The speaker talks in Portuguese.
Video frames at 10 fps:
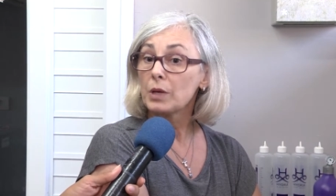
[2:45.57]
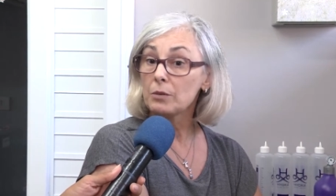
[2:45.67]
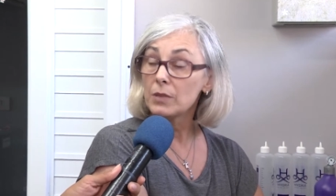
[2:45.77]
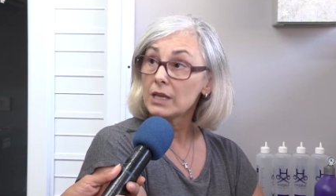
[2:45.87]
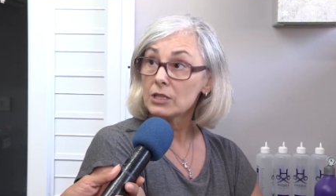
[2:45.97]

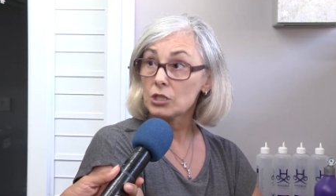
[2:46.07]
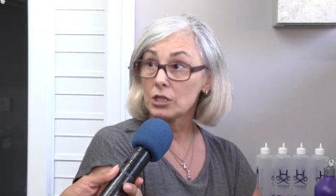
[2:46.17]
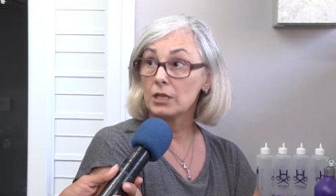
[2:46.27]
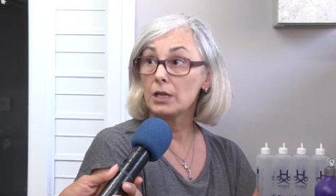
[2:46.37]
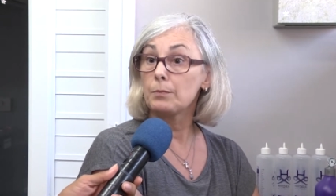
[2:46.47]
permite
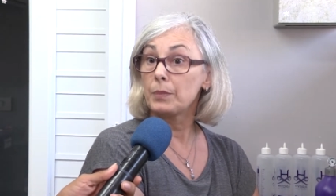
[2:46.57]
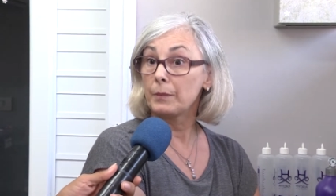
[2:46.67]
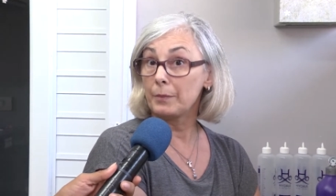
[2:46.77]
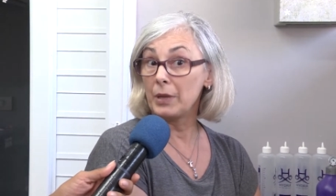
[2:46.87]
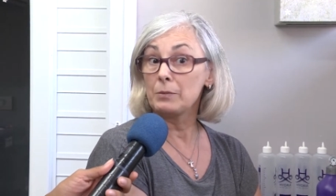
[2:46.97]
permite, e
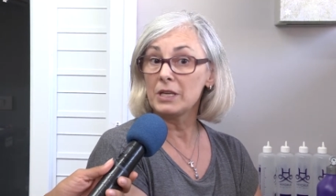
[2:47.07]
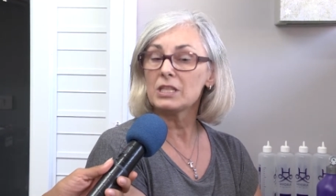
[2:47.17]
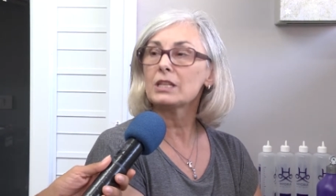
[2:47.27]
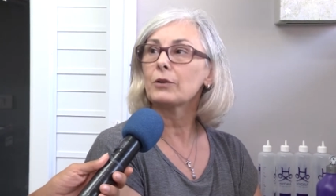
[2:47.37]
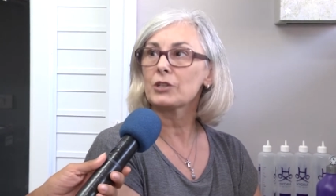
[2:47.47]

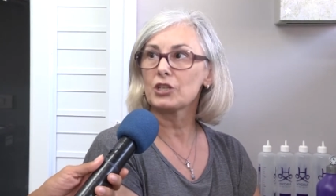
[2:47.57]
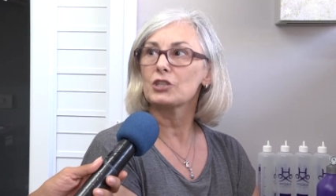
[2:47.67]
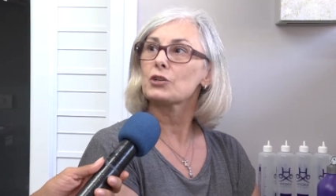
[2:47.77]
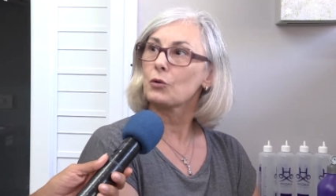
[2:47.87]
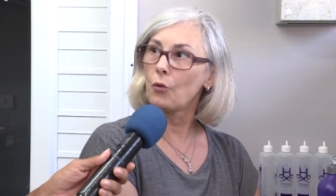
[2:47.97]
permite não, a
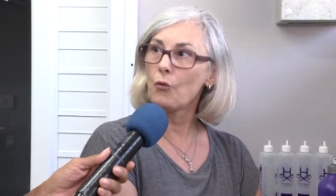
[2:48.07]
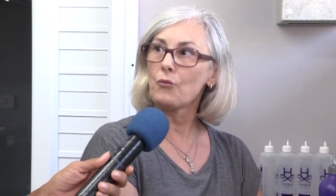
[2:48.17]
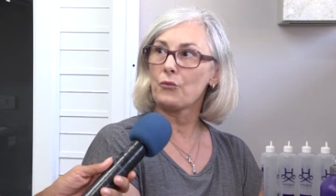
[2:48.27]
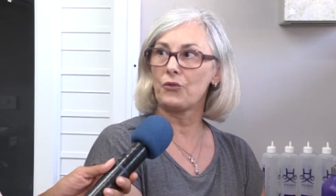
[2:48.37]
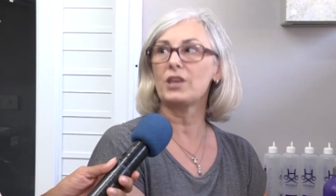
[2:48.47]
gente
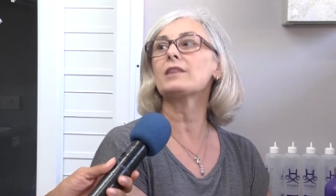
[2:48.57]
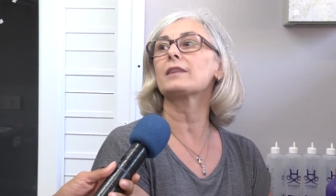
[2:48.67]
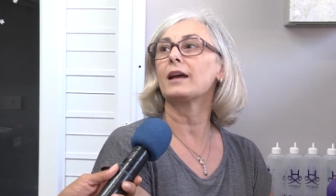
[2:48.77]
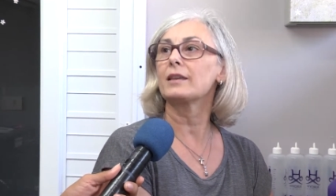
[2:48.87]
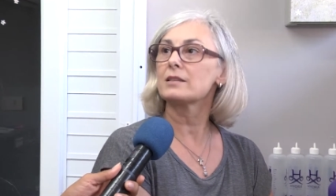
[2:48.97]

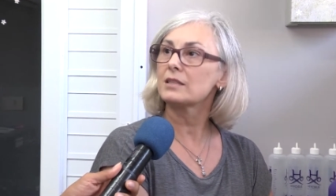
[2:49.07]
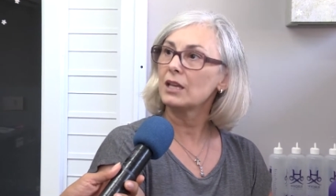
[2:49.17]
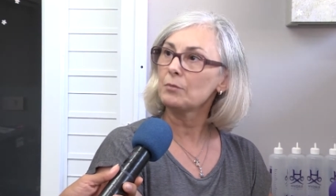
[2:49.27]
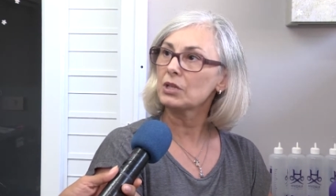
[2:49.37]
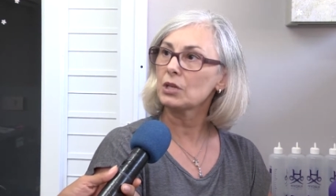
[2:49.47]
convida, e
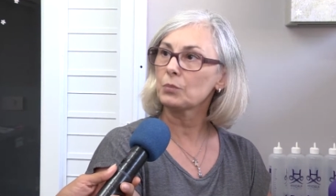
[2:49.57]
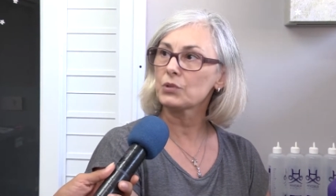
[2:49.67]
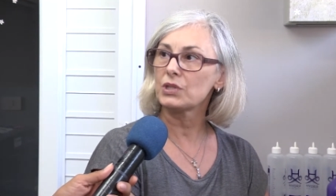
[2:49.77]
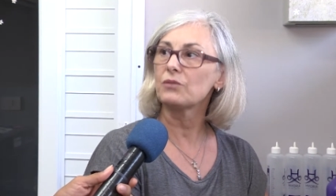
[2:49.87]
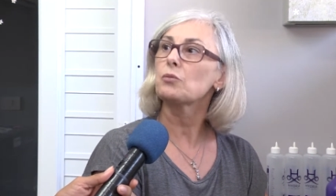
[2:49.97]
sempre que
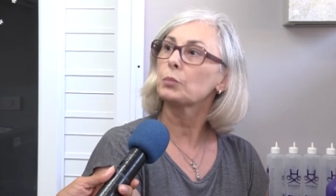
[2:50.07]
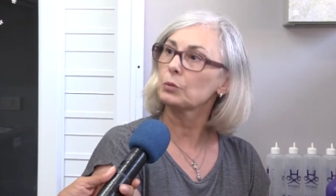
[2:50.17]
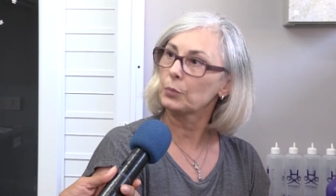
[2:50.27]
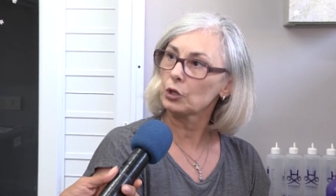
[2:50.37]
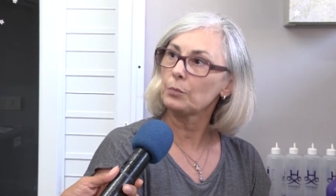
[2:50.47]
possível, para
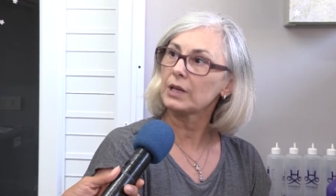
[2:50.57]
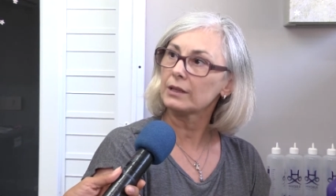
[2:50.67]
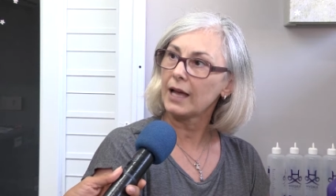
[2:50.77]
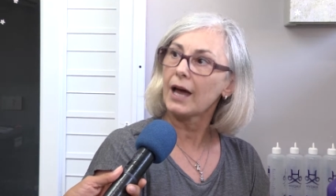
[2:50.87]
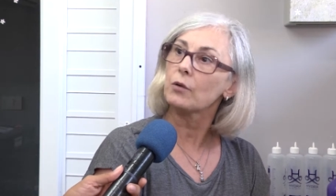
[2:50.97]
o
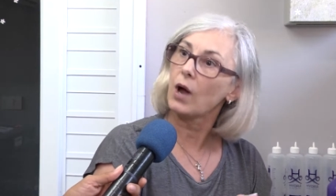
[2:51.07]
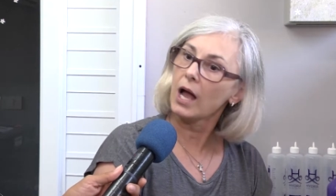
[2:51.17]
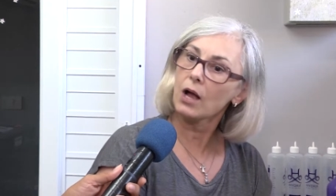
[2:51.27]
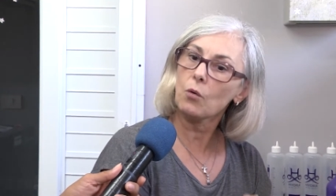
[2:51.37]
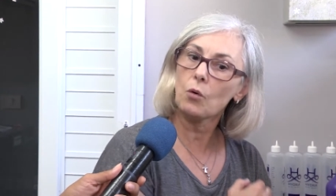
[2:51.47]
proprietário
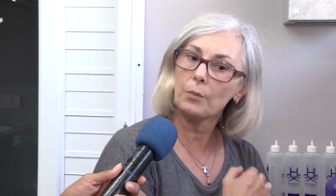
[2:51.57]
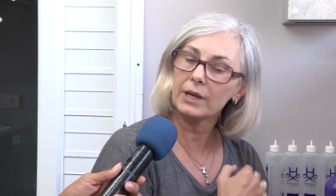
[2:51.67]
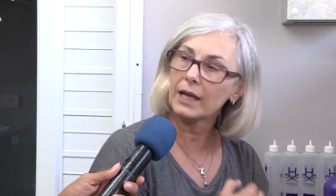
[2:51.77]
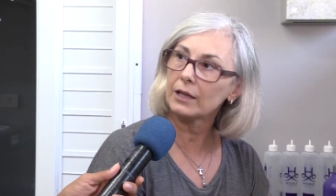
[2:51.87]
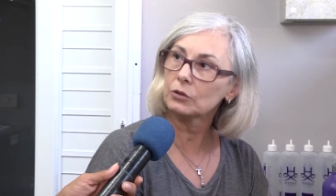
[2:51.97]

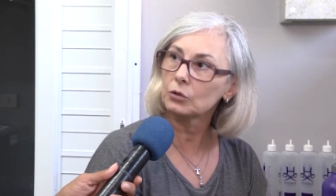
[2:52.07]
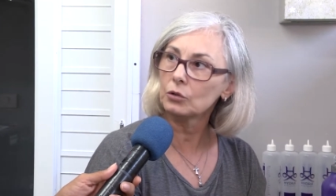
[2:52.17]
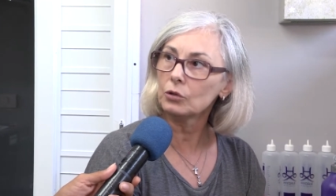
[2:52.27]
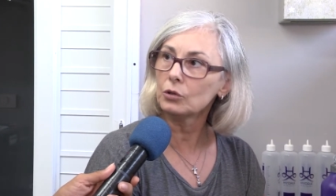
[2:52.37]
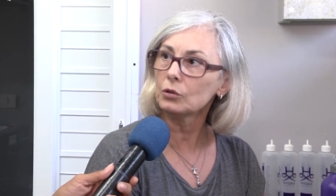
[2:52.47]
acompanhar
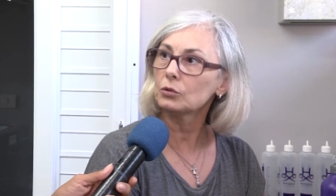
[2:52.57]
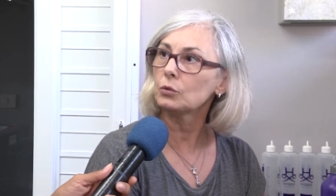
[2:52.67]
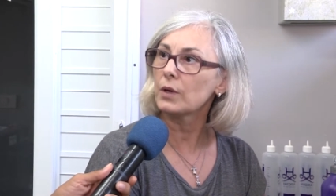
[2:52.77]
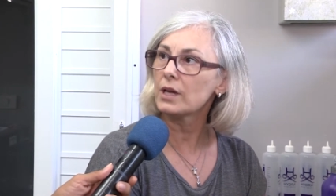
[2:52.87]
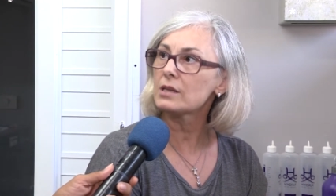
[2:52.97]

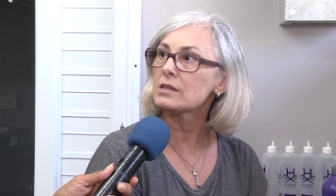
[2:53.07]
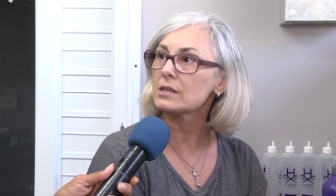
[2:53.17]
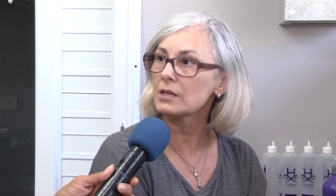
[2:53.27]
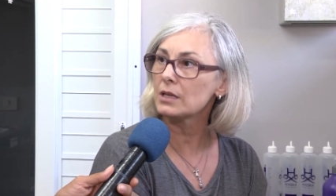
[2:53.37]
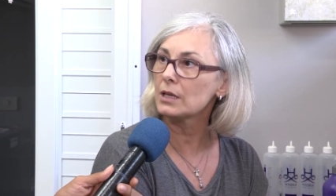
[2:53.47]
todo
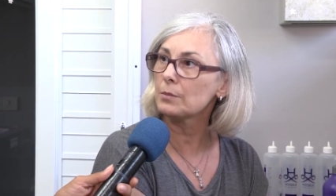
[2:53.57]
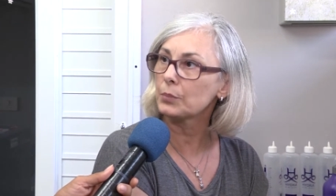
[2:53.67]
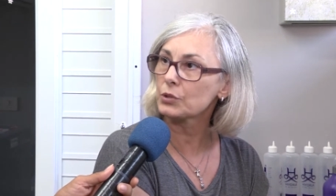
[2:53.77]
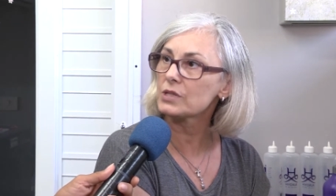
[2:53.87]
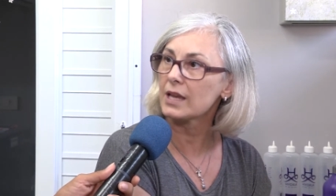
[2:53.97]
esse
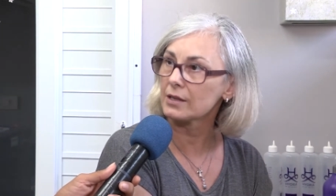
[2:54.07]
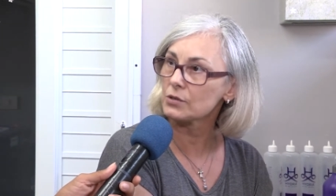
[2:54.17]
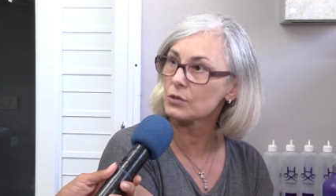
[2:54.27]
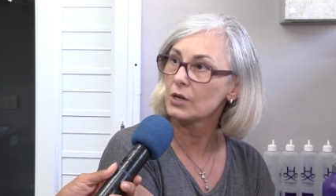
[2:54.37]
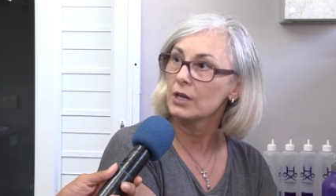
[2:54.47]

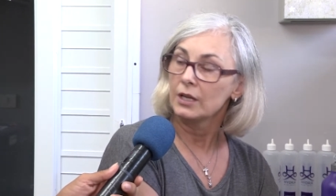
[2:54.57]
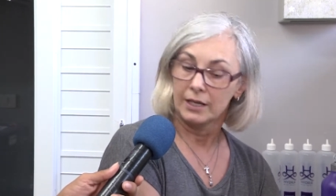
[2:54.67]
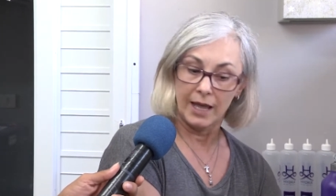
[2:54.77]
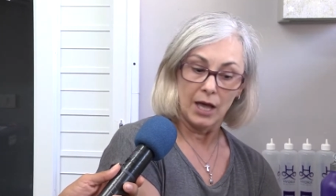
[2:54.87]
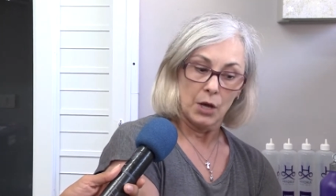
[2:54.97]
processo.
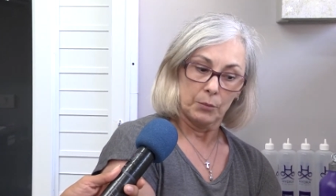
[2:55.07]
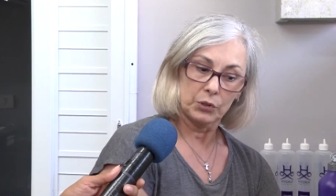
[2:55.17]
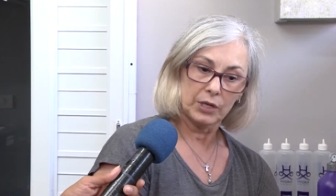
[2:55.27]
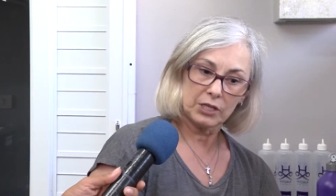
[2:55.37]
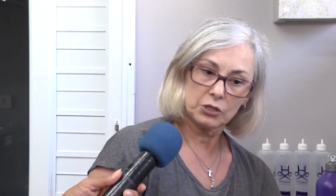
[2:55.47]
Né?
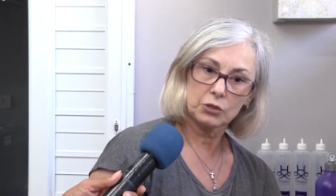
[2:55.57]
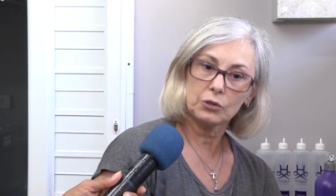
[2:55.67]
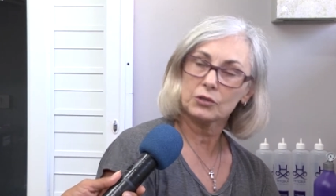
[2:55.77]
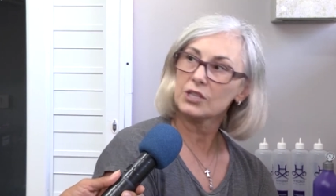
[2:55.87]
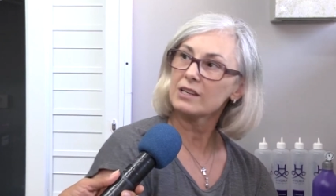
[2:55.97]
Para o
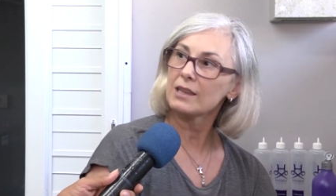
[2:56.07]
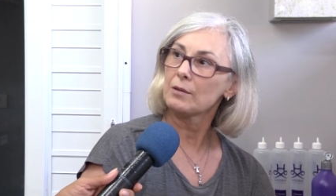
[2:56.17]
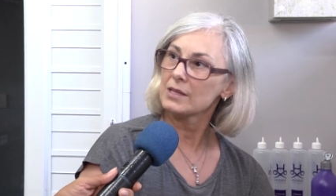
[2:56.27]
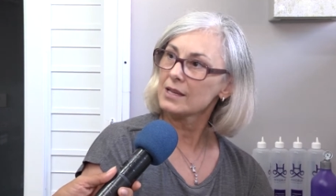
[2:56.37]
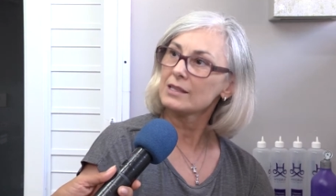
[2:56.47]
cachorro já tá,
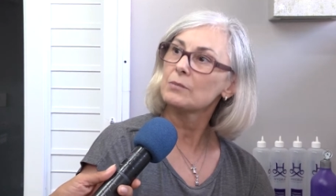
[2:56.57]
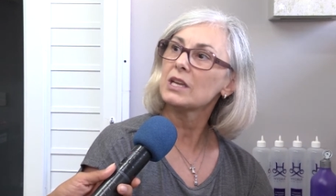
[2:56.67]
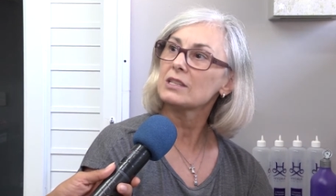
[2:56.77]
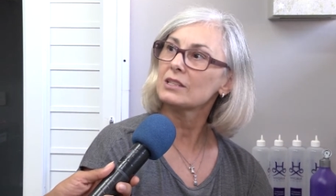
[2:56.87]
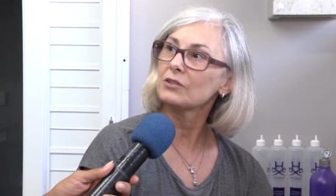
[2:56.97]

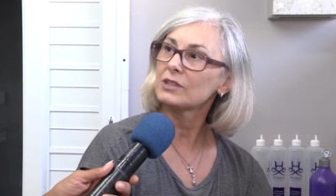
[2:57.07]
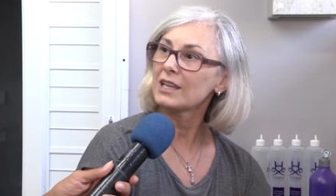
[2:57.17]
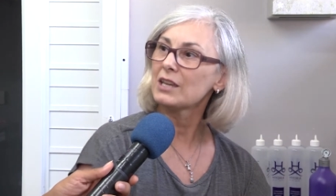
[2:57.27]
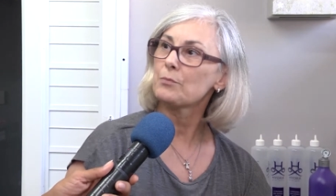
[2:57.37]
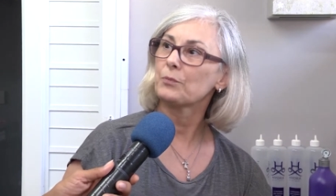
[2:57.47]
exatamente não
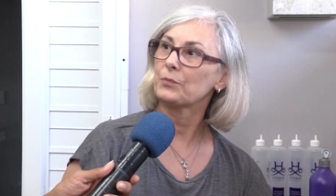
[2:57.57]
ter que